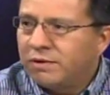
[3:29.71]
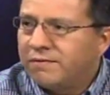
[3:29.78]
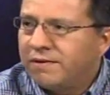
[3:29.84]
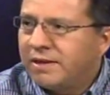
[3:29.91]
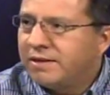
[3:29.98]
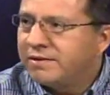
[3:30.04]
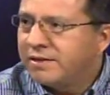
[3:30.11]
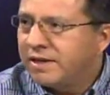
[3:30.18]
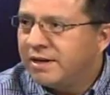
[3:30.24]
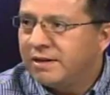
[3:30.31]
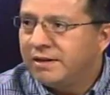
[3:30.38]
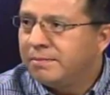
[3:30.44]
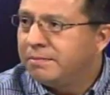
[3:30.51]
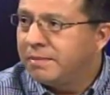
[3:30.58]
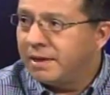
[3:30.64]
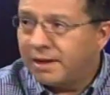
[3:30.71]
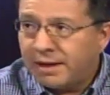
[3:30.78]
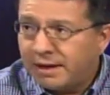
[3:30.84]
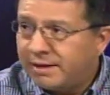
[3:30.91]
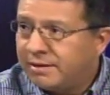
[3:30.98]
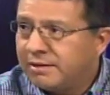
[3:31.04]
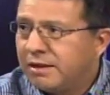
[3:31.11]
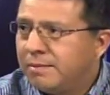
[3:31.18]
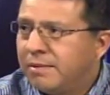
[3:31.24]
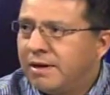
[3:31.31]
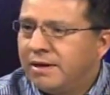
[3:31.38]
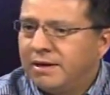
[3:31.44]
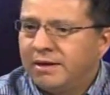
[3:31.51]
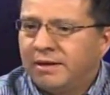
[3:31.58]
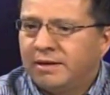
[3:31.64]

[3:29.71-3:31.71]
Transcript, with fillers: defensa y verá el tema